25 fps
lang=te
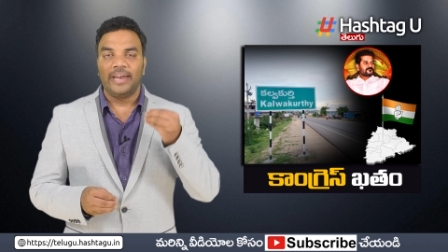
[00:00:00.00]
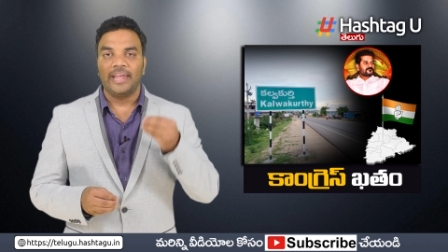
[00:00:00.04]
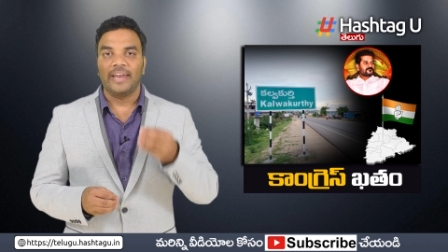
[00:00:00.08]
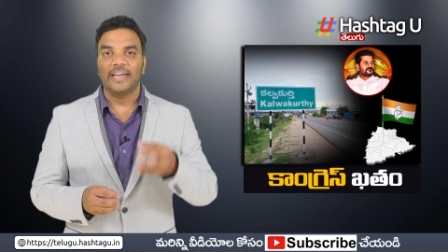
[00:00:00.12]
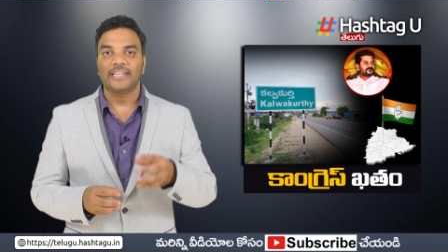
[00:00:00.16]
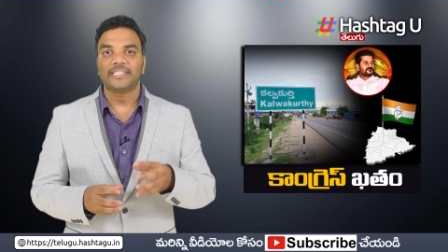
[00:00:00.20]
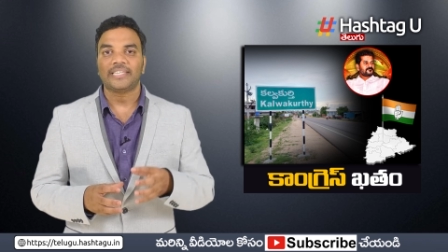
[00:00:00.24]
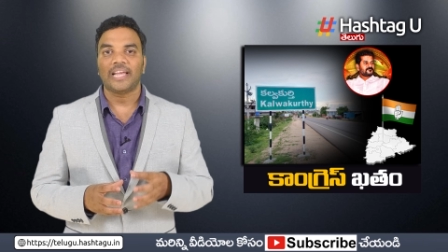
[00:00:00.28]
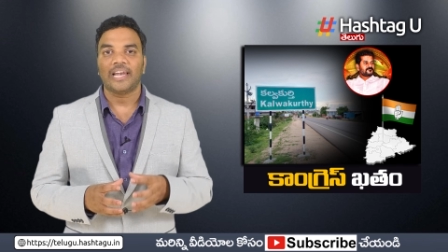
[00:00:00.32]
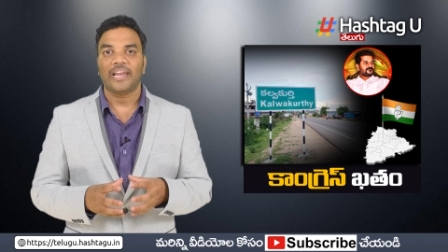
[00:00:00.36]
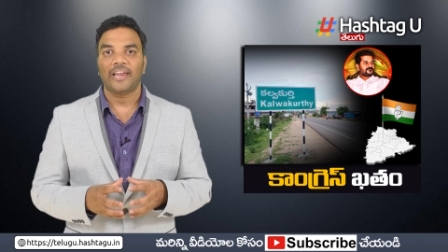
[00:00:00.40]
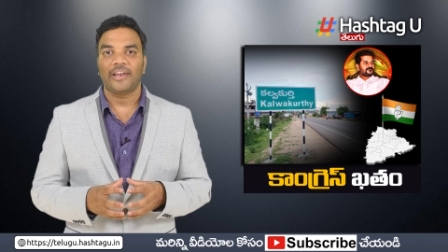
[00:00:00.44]

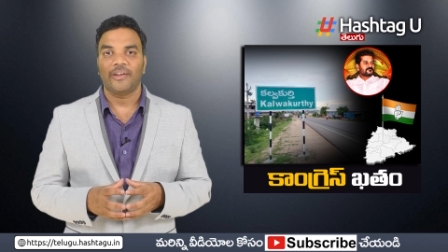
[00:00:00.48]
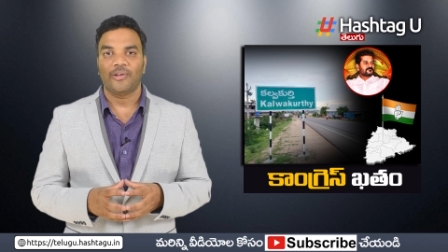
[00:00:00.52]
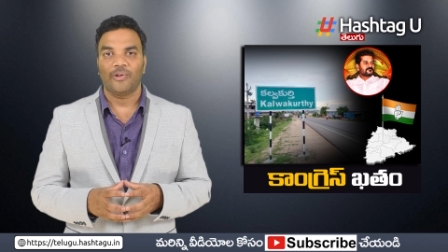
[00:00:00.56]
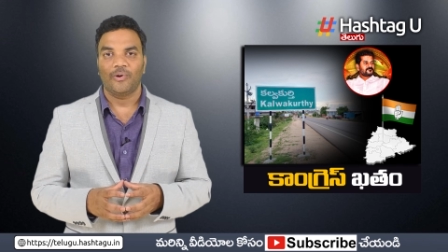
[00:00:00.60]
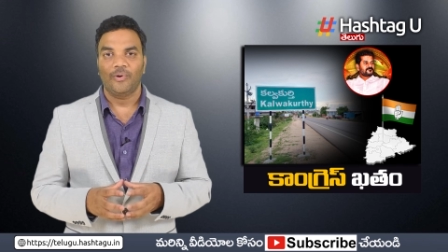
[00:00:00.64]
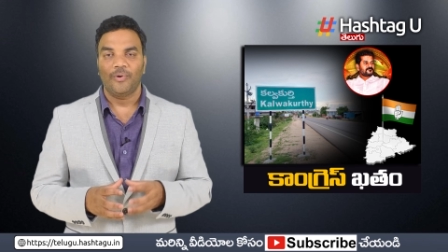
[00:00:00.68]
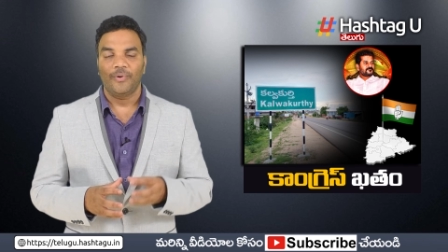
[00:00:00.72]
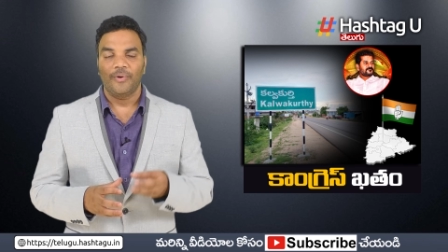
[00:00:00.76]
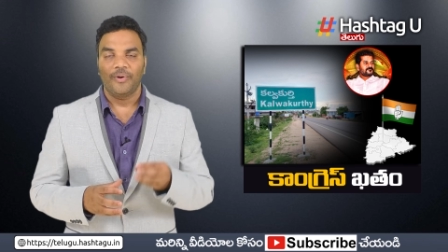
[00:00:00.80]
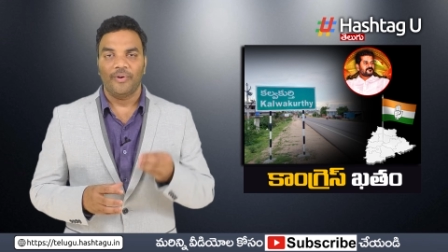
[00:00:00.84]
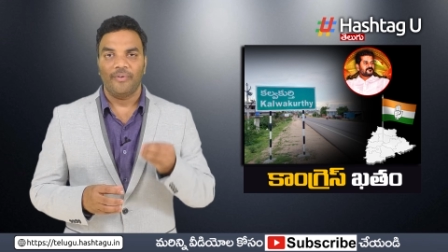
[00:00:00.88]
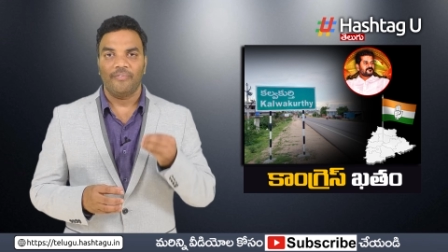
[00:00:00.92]
నిరసనలు
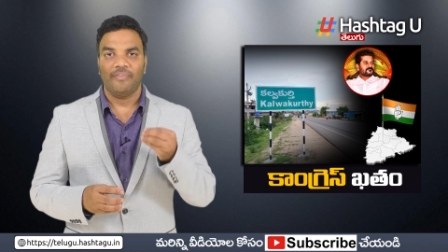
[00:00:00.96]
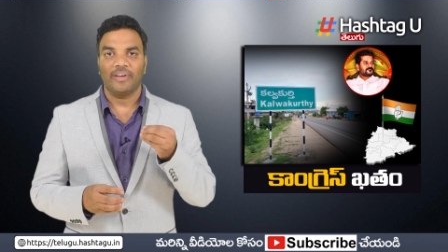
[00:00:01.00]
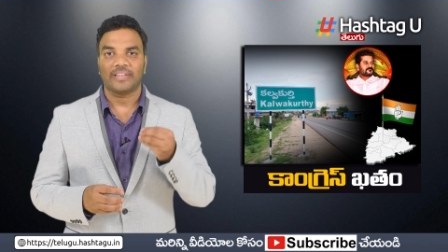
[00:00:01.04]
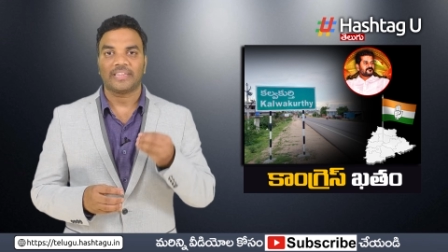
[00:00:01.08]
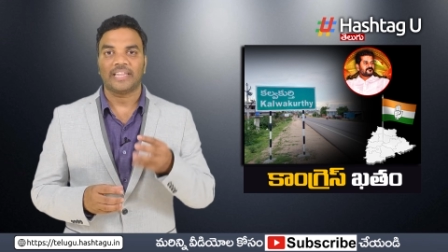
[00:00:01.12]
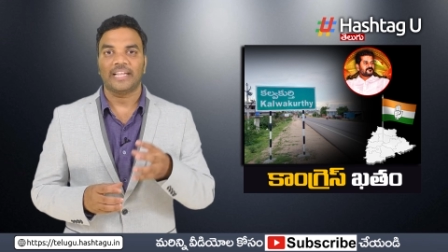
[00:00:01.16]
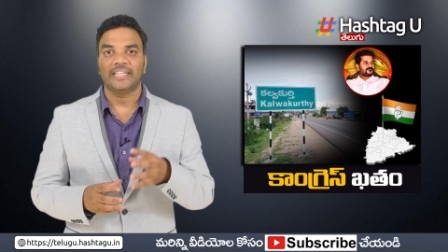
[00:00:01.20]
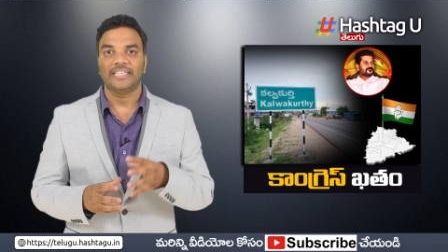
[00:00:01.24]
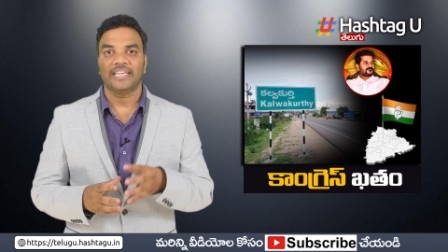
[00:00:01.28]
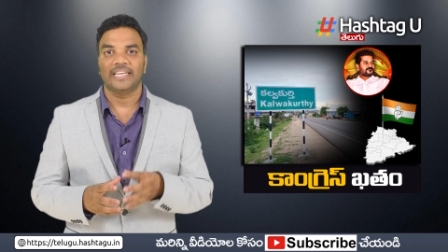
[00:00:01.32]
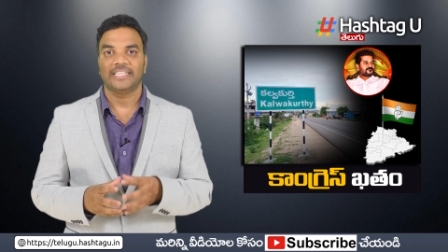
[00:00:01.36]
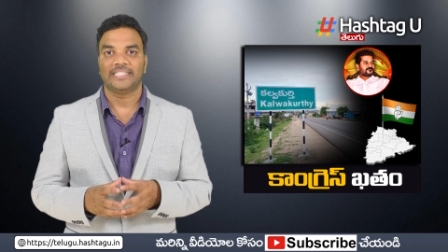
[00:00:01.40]

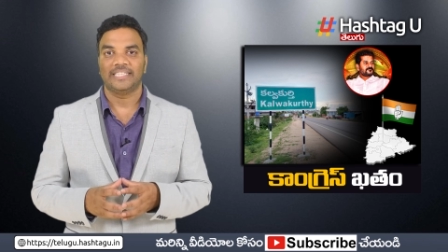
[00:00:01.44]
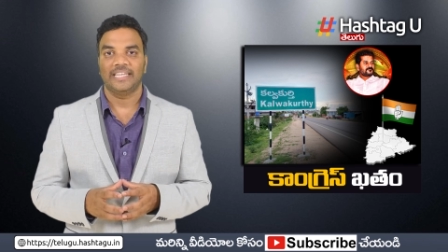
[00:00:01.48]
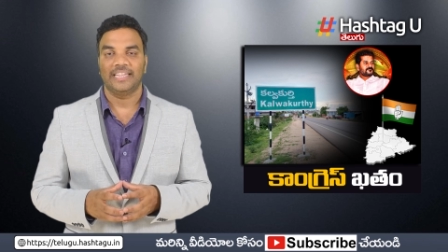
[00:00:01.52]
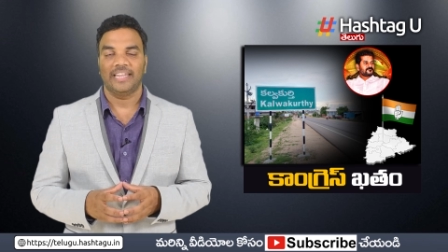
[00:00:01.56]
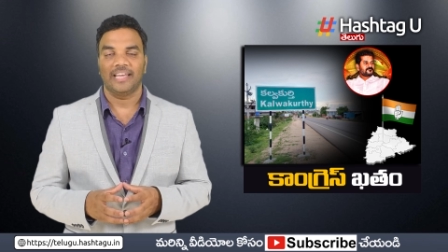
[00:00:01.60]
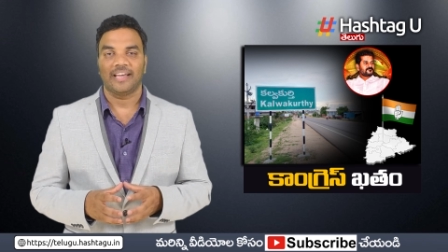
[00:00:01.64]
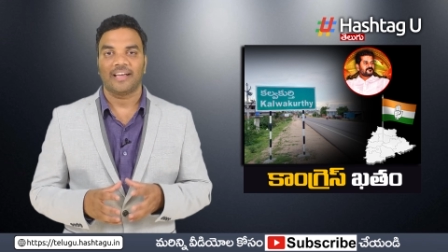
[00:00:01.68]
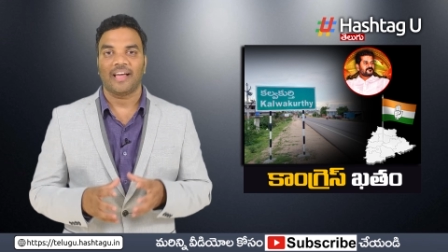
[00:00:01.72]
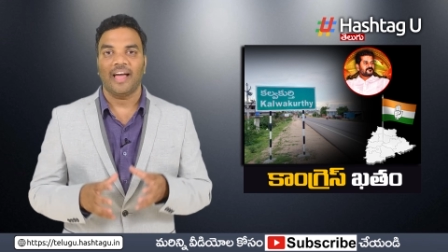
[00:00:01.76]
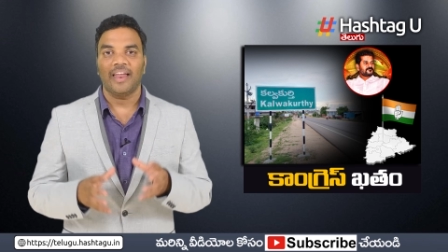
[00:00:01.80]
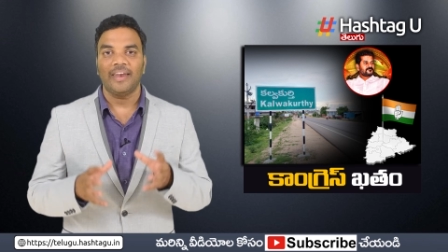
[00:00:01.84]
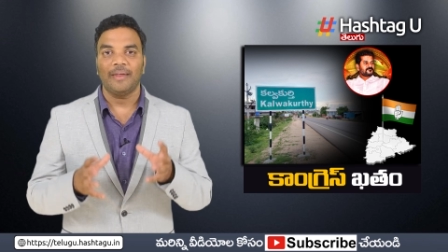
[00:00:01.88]
వ్యక్తం
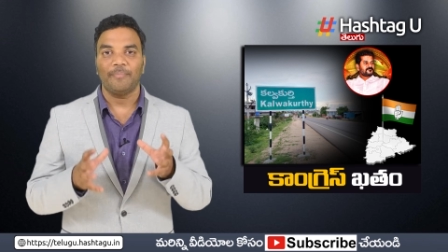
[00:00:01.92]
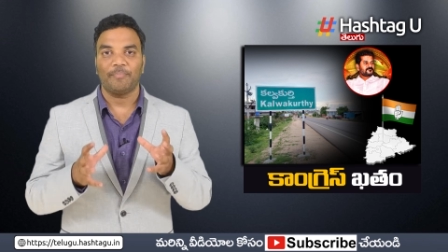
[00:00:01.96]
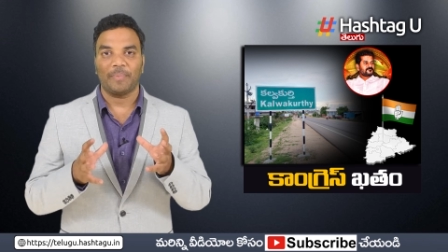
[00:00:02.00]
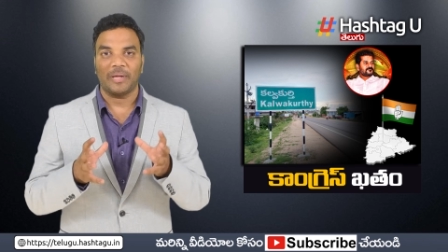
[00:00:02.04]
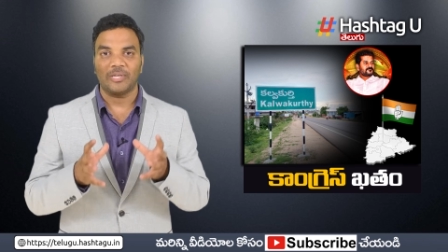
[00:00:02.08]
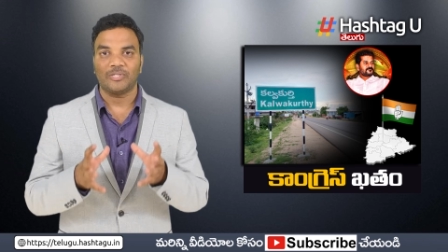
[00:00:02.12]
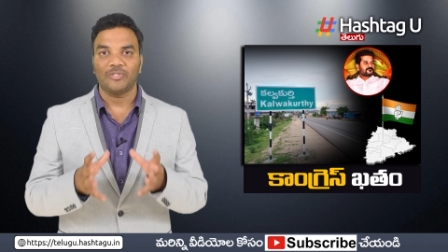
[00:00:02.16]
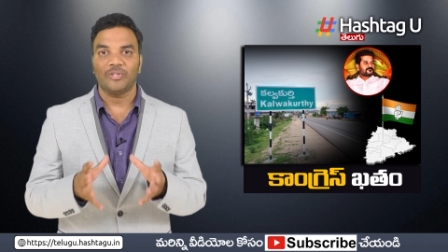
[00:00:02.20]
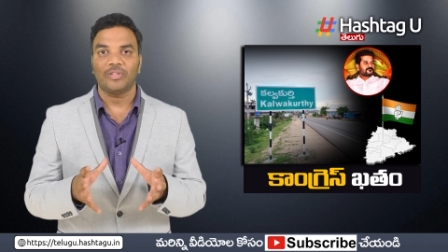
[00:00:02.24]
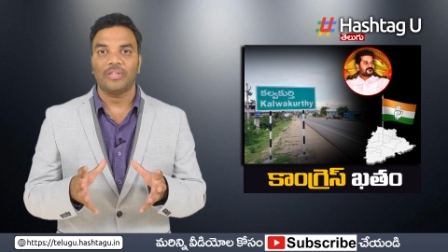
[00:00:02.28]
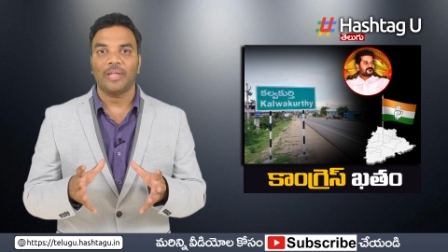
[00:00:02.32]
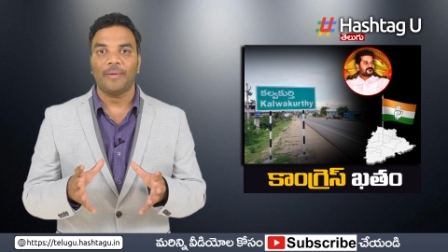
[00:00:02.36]
చేసింది కానీ
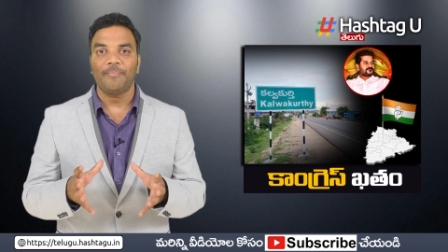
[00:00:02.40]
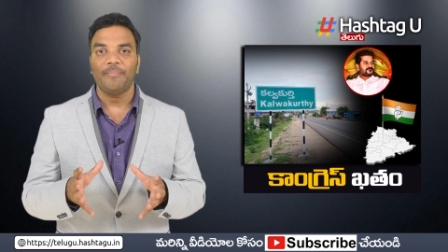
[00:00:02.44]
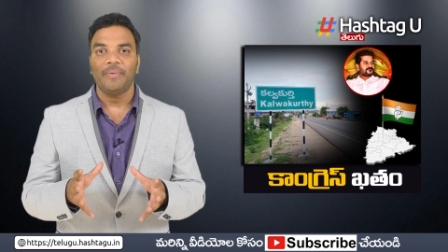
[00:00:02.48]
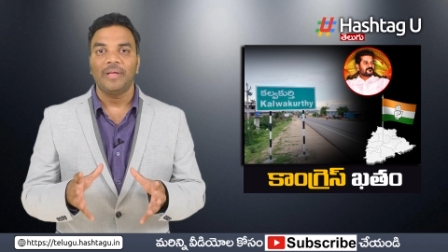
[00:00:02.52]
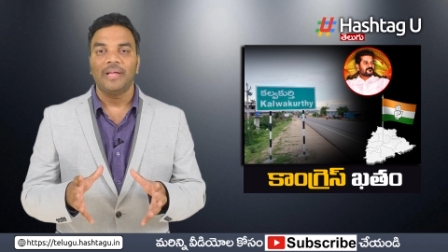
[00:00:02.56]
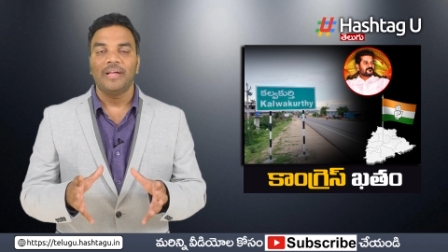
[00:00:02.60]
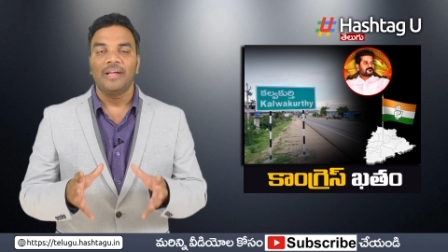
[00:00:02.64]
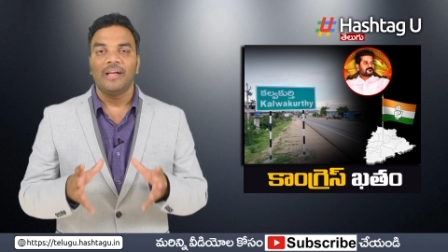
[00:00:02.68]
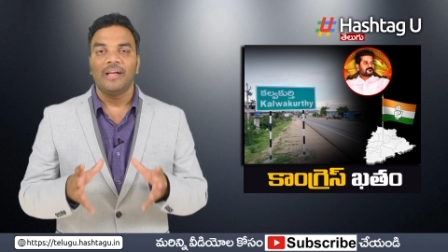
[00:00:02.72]
ప్రస్తుతం